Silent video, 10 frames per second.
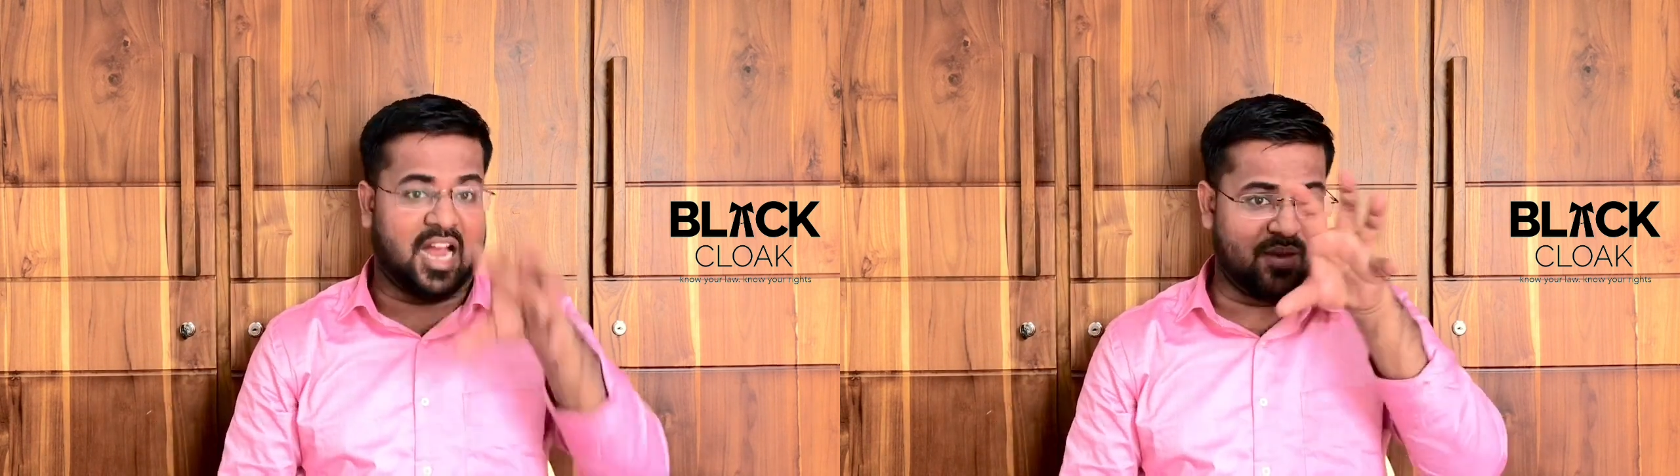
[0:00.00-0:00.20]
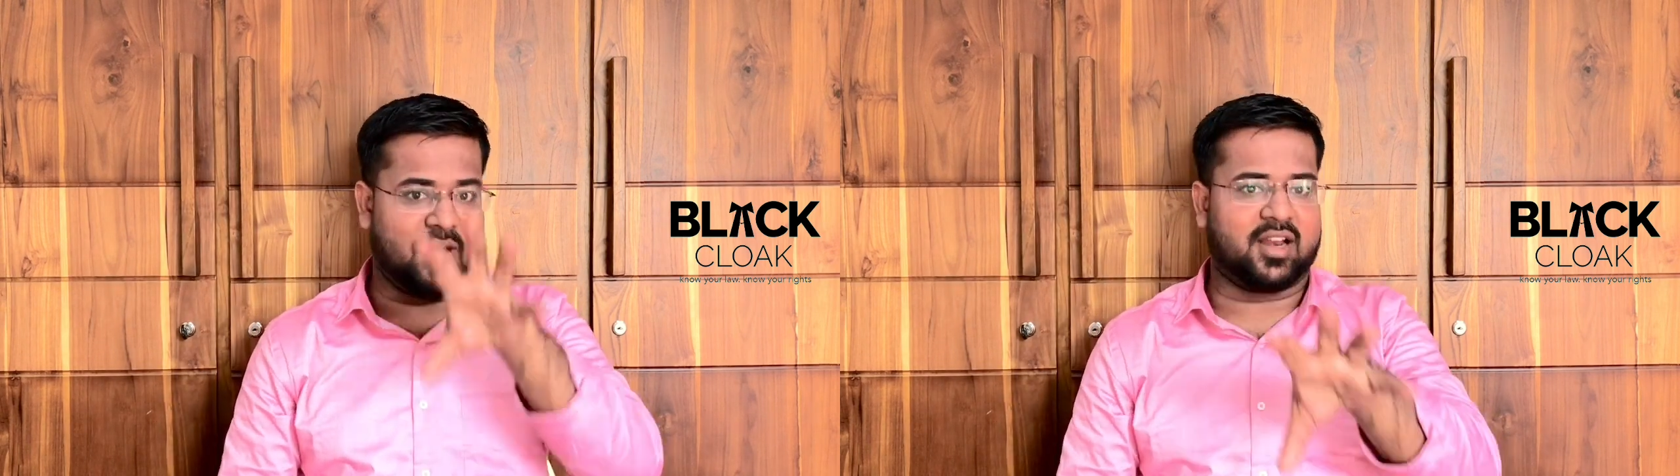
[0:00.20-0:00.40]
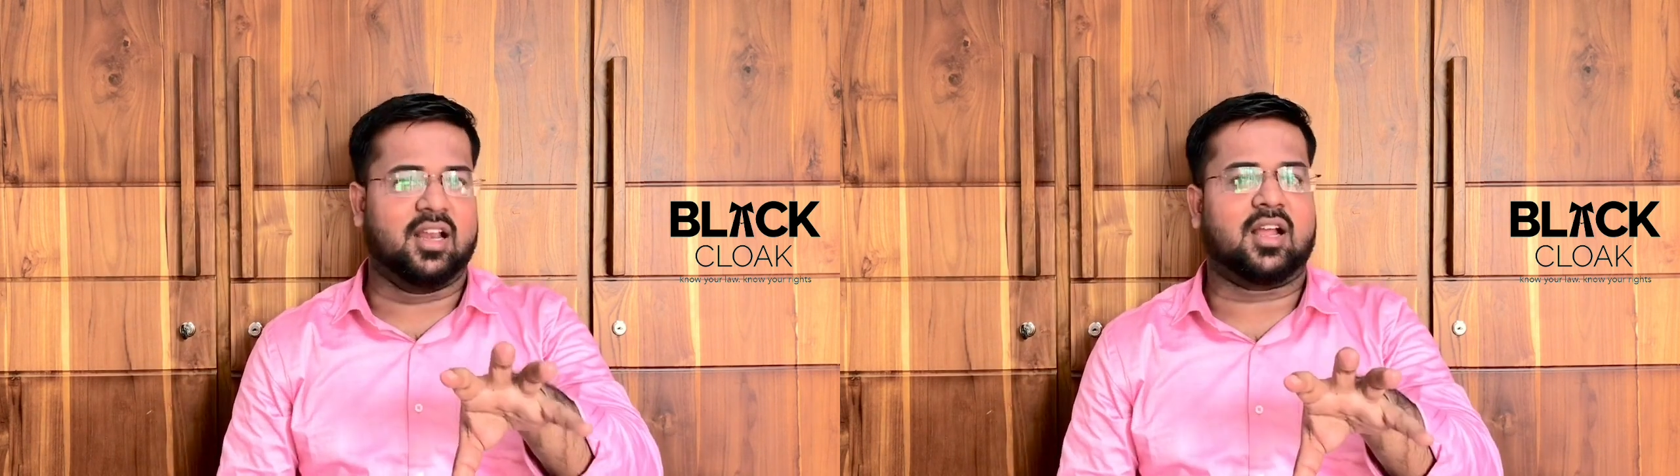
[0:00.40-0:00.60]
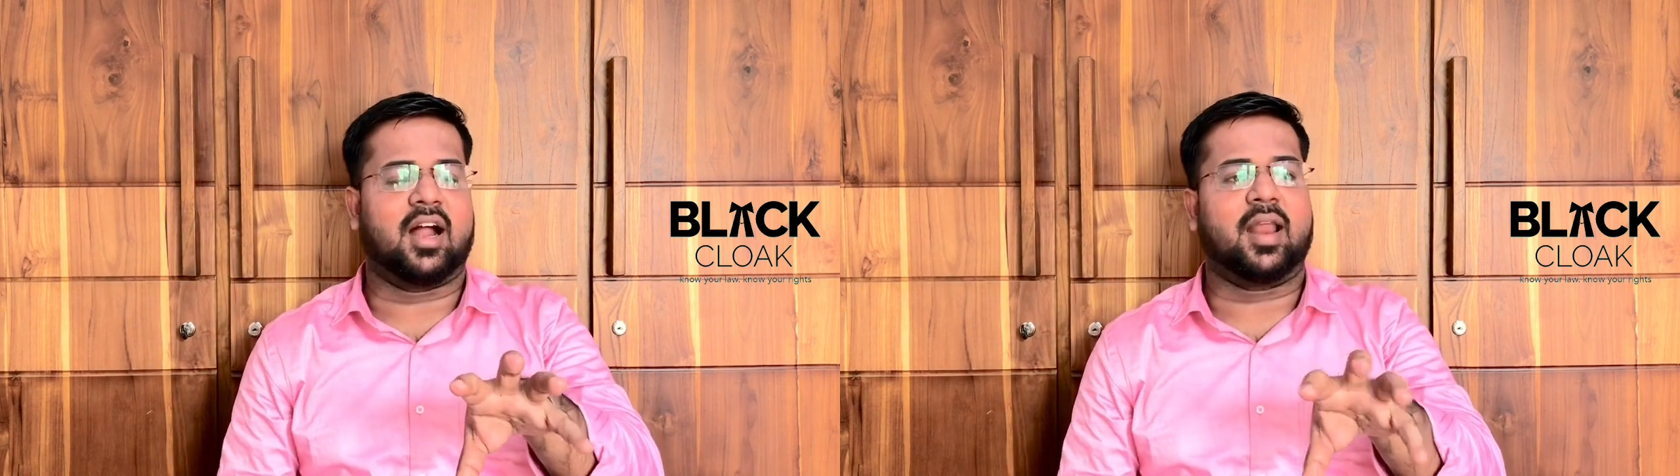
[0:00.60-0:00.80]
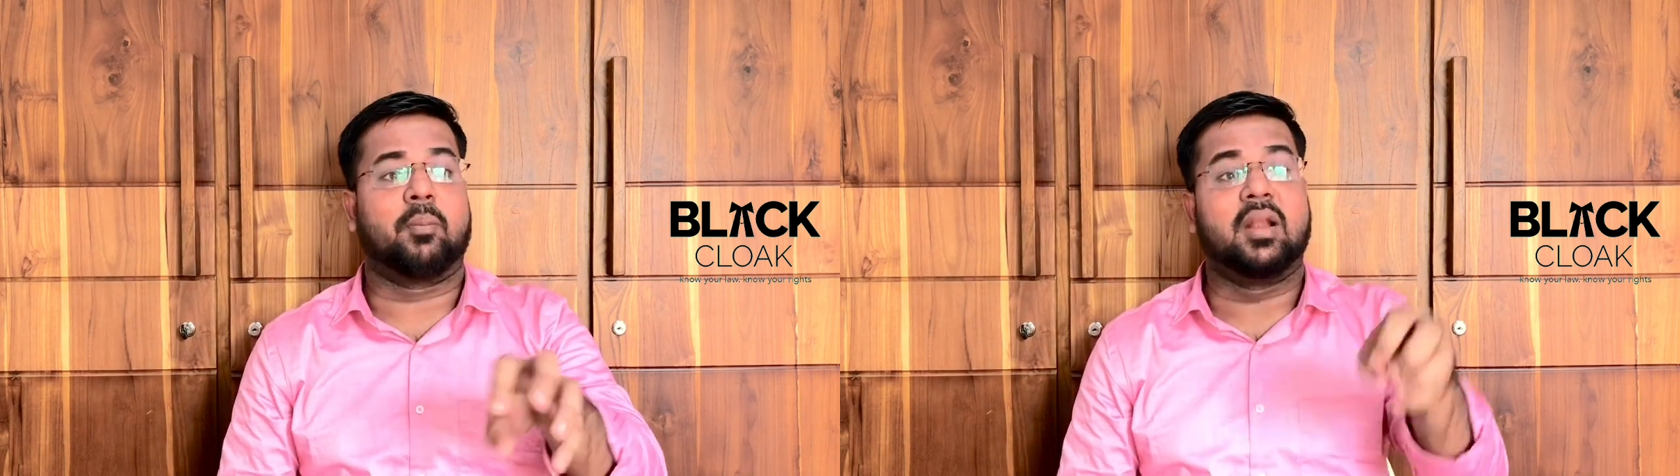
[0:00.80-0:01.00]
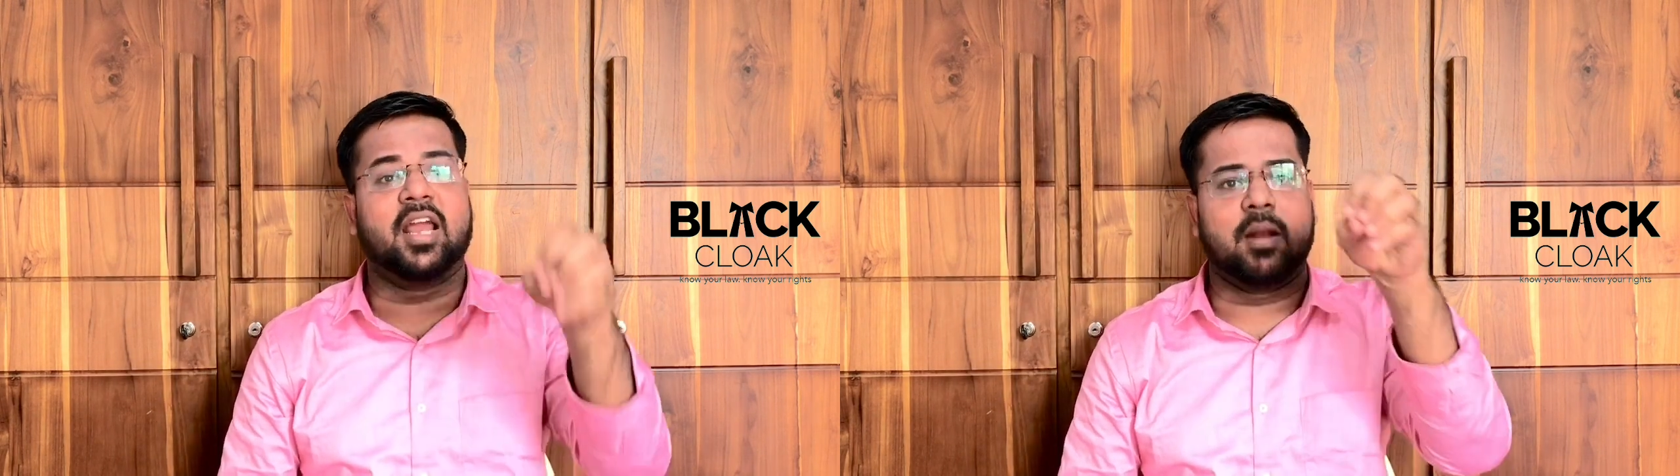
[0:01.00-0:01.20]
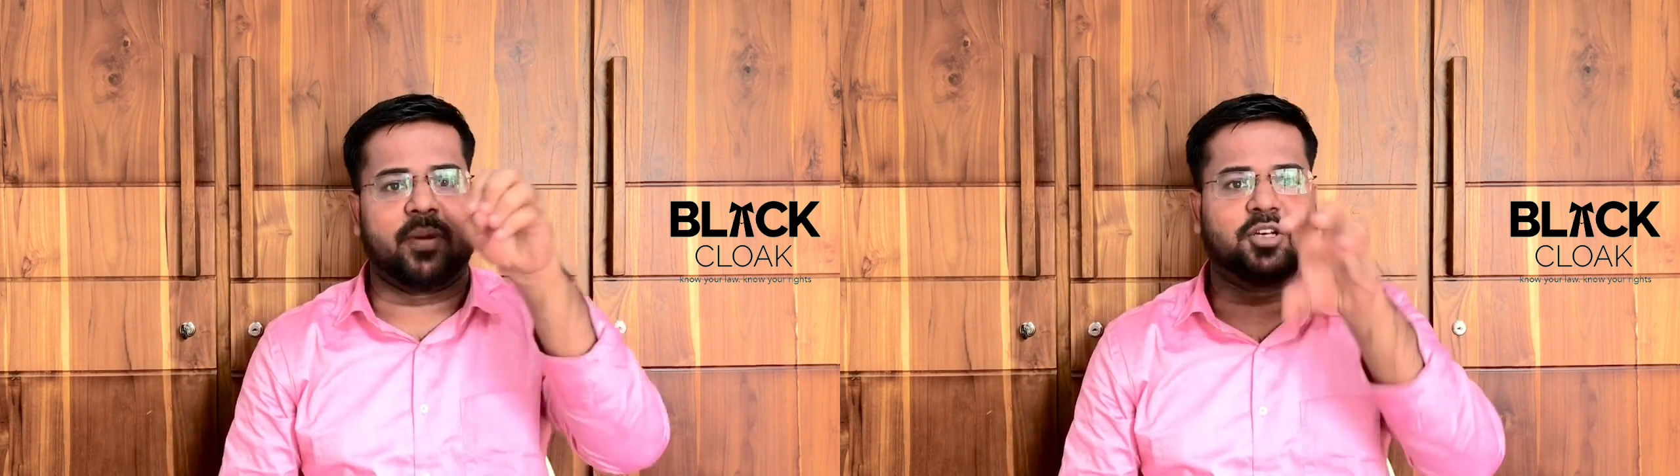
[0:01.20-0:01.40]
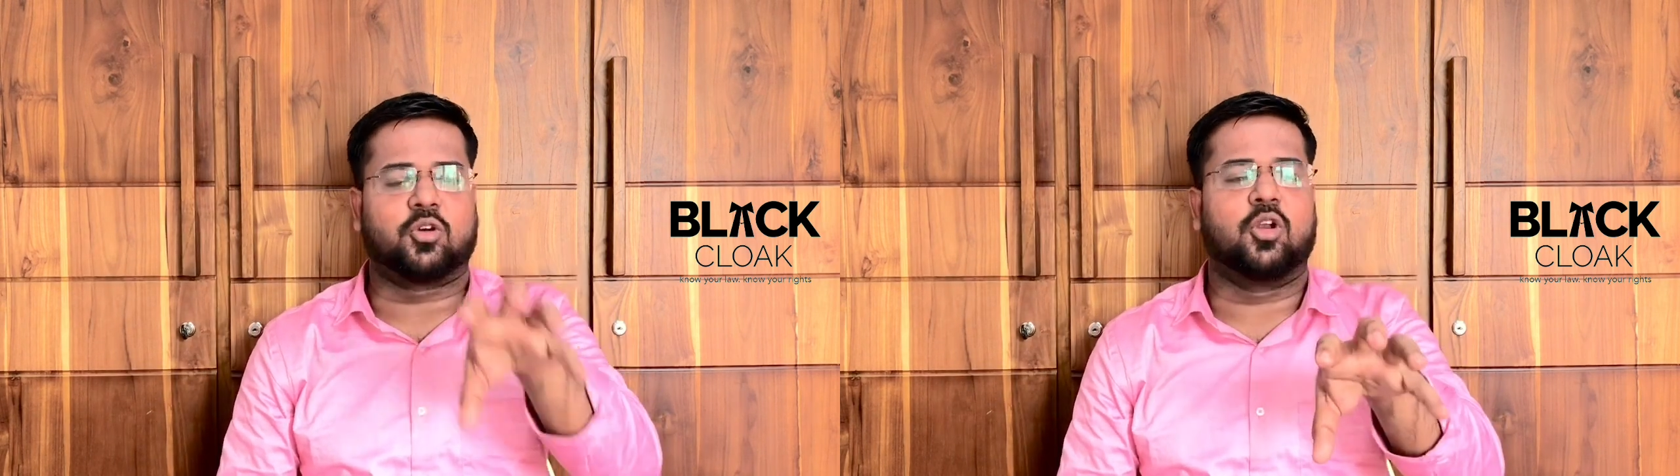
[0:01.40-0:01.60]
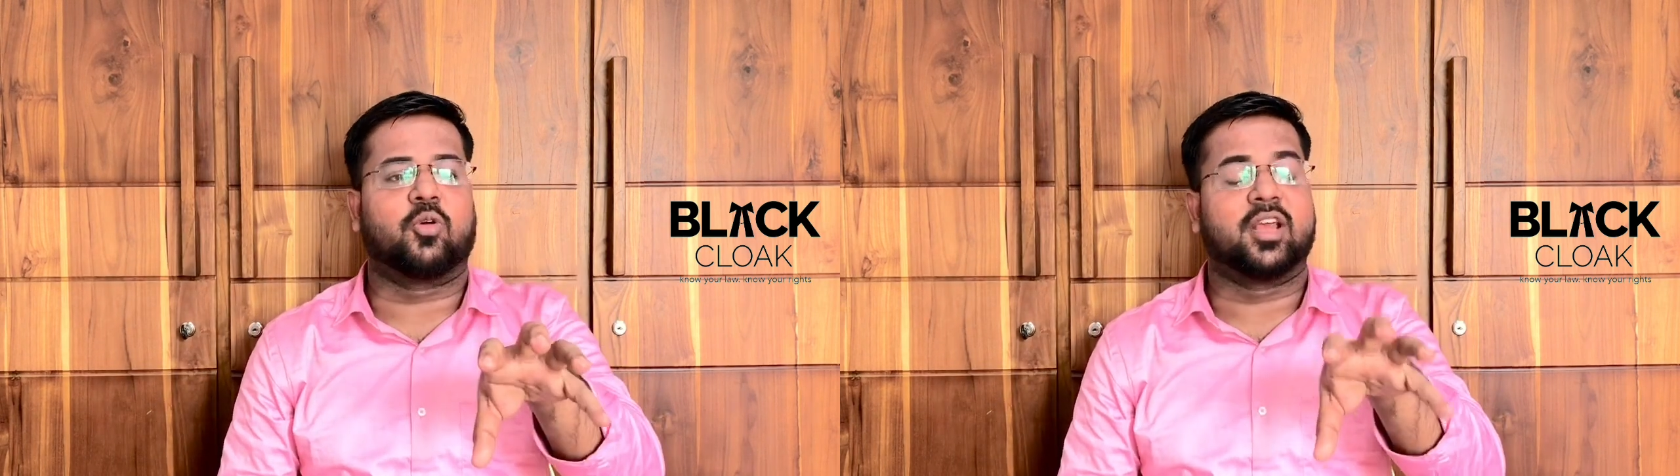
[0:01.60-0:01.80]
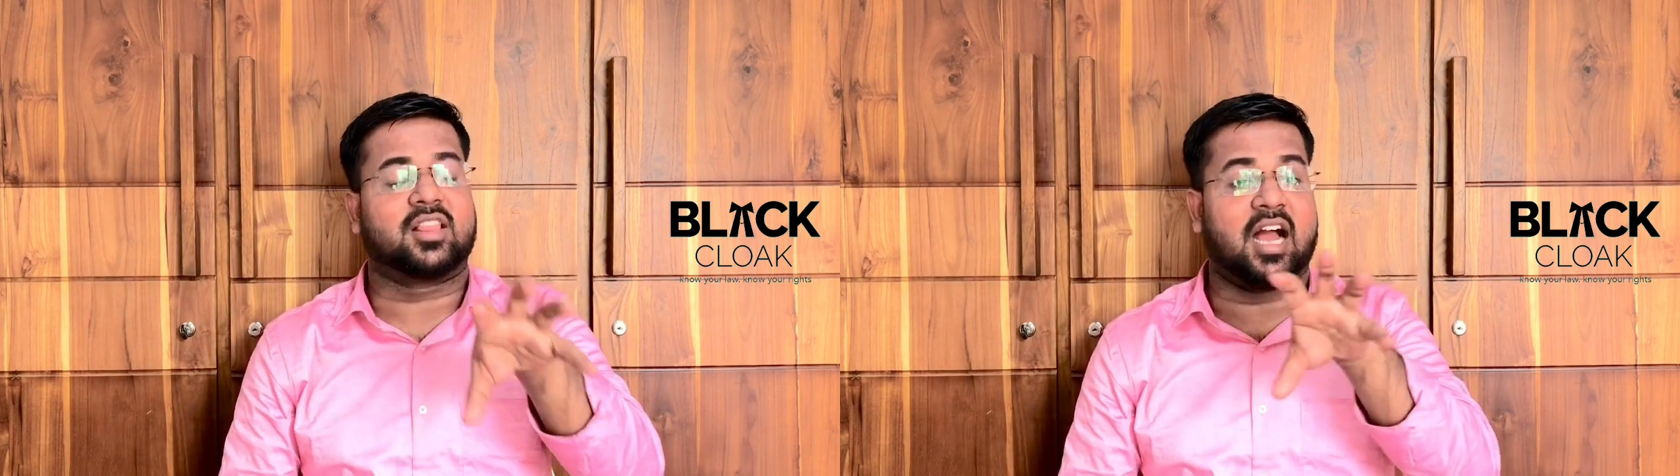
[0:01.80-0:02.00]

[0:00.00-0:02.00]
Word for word: தாய்மார்களுக்கான பிள்ளைகள் பெற்றுக்கொள்ளக்கூடிய